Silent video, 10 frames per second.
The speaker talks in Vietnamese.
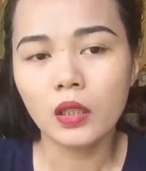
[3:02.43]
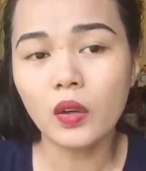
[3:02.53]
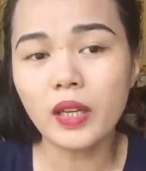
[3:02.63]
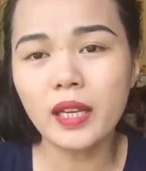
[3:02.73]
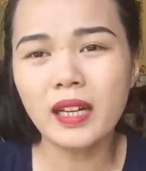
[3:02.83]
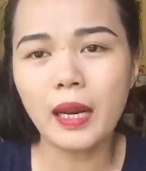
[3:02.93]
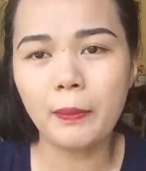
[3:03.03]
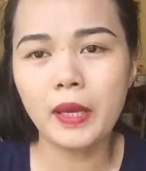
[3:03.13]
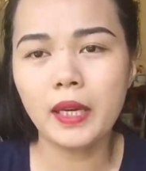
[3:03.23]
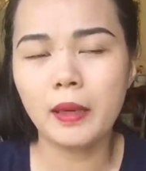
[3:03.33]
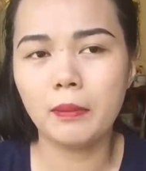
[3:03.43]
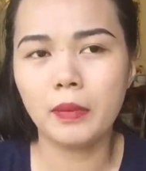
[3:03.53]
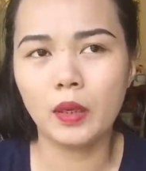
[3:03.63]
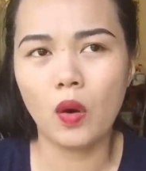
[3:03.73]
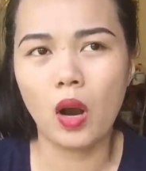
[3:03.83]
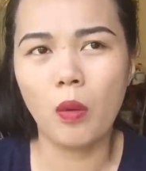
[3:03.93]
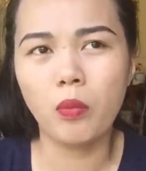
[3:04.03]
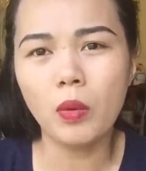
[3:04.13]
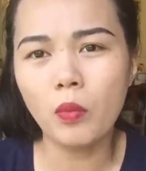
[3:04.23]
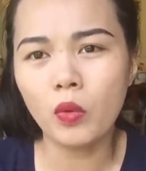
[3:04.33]
đôi khi nó lập gia đình mình còn
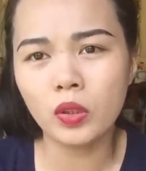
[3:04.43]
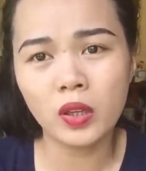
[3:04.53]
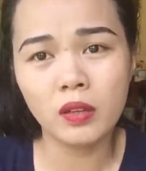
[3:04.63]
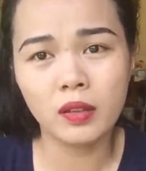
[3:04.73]
không có mua cho nó